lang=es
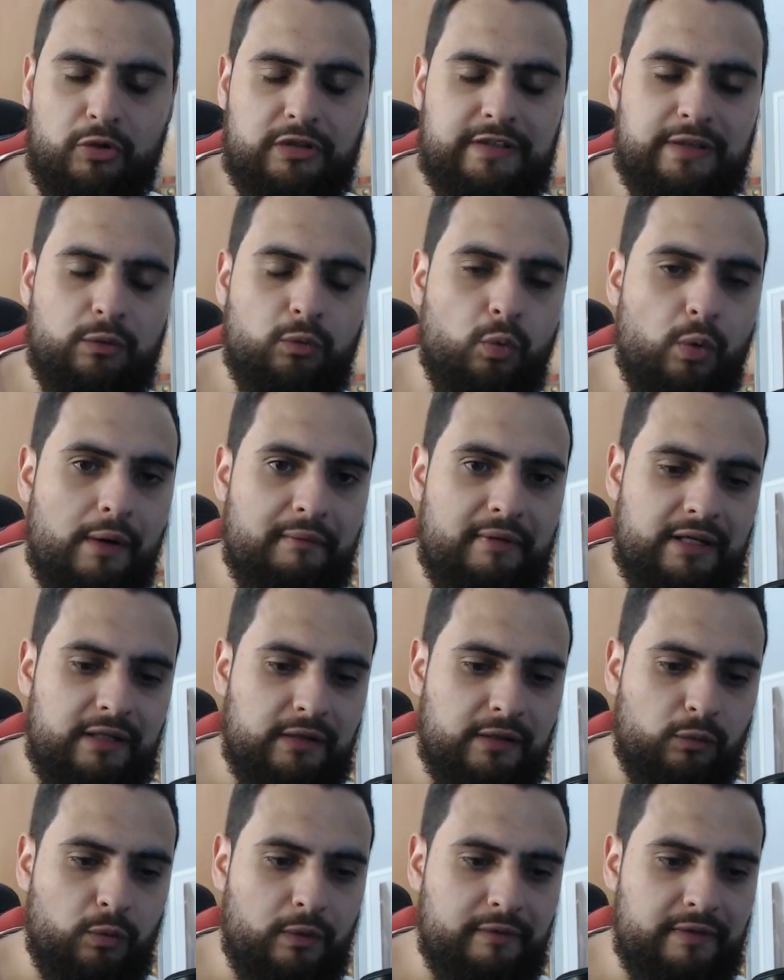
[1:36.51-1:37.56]
Este jueves,
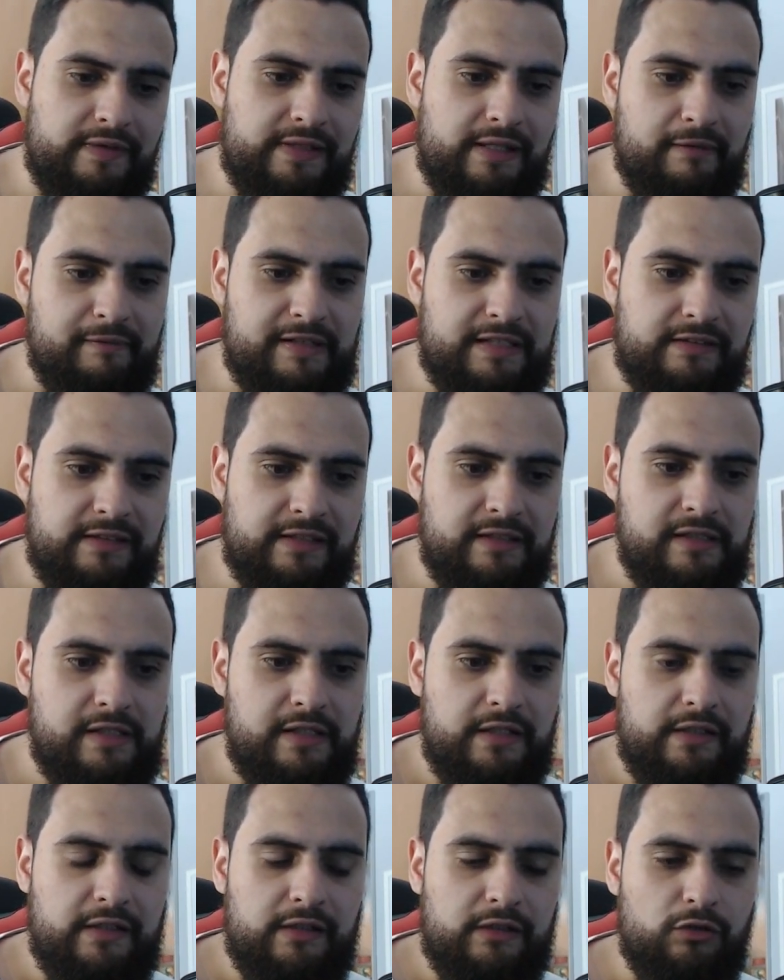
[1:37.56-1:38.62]
jueves día 20,
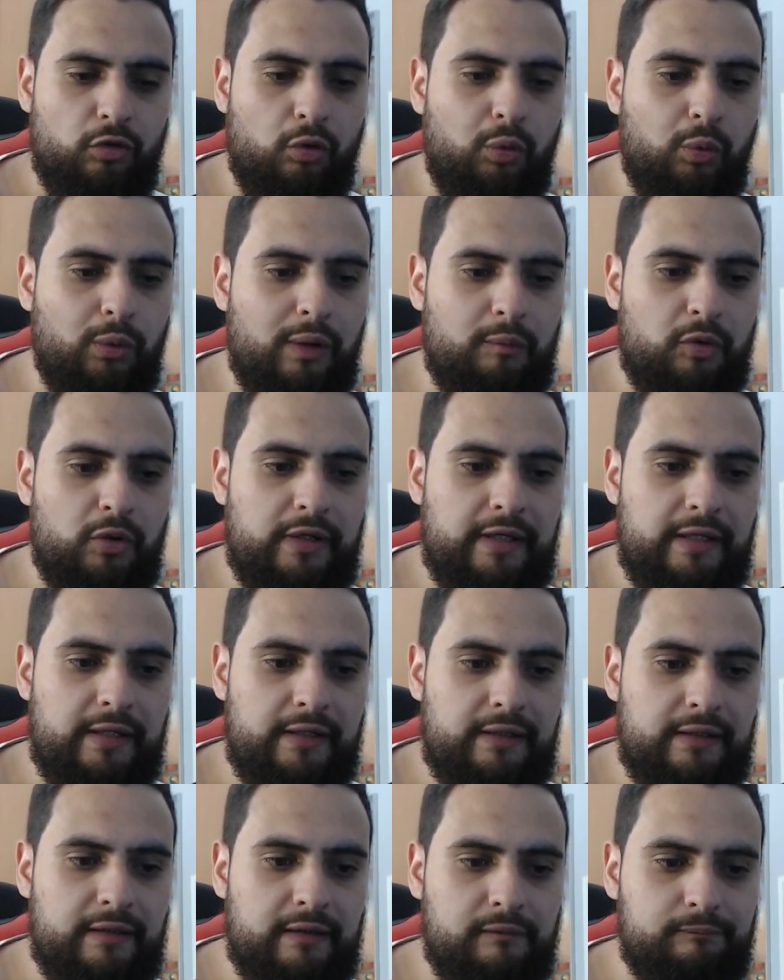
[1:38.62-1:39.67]
nos jugamos
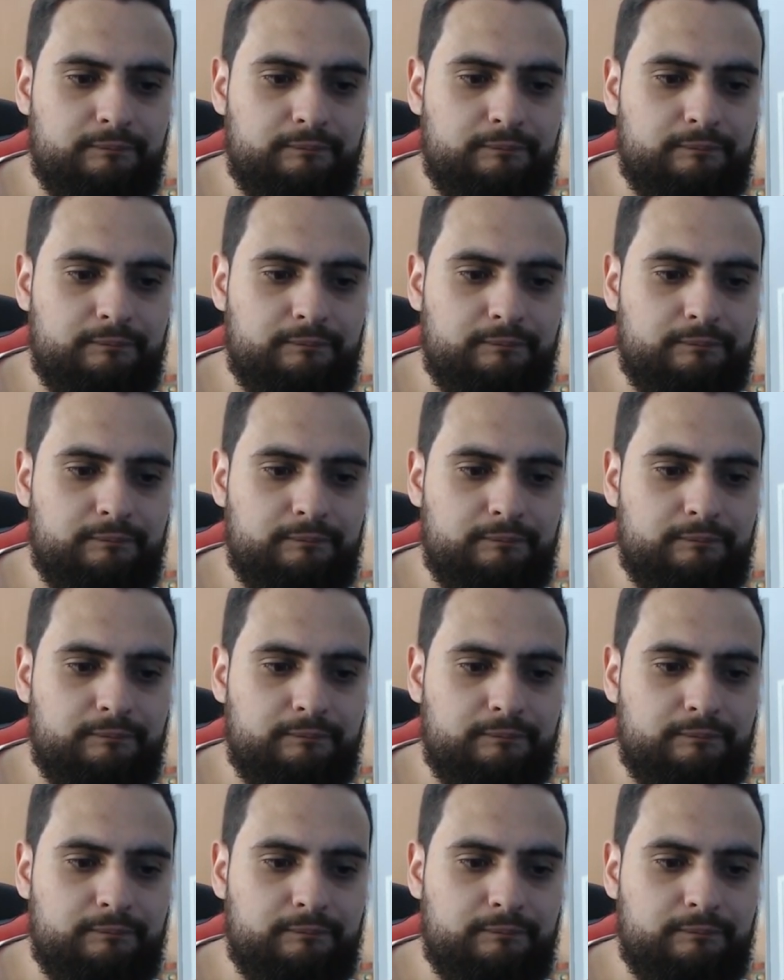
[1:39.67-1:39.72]
eh,